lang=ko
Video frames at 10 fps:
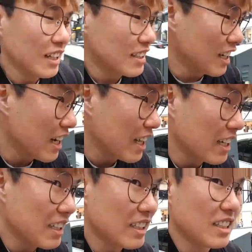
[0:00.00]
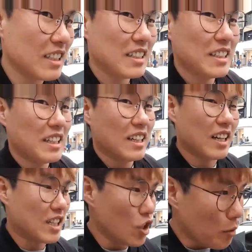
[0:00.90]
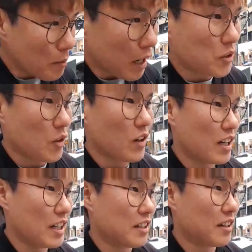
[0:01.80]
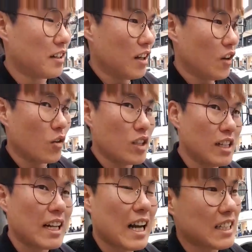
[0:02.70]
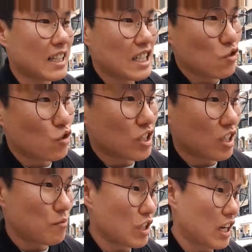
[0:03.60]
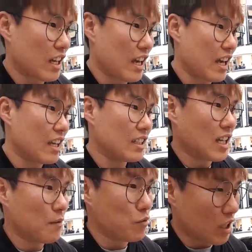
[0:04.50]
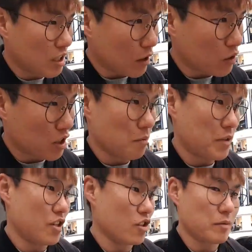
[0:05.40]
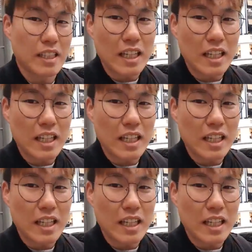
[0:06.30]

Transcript: 저희가 이게 그 어, 글로벌 방송. 그래서 오늘 가장 이국적인 분들에게 상품 드리는 방송 저는 비지언스인데 일단